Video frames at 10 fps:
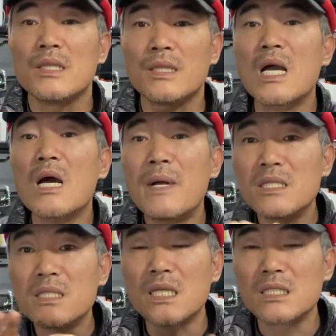내가
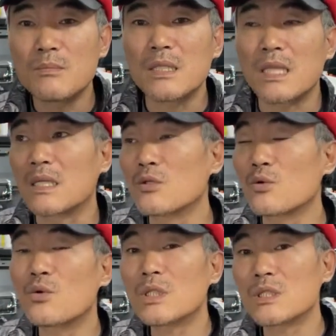팔지는 않지만 다른
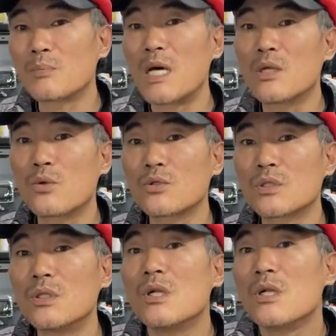곳에서 파는 것을